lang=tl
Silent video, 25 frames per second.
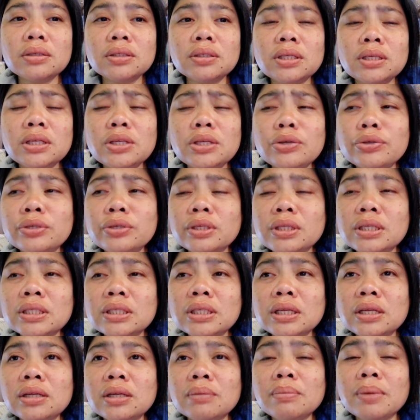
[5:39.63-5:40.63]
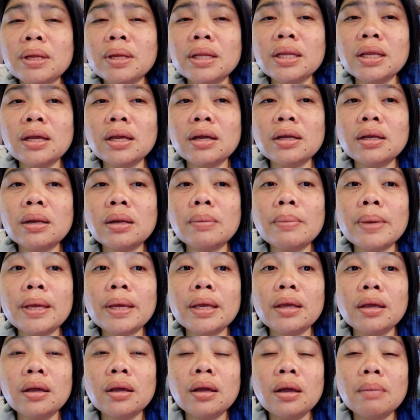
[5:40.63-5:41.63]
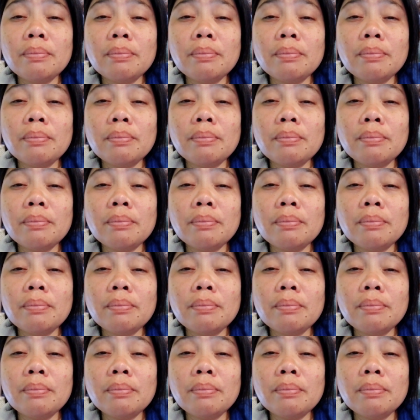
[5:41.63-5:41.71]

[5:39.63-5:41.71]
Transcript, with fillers: senior citizen ba niya na may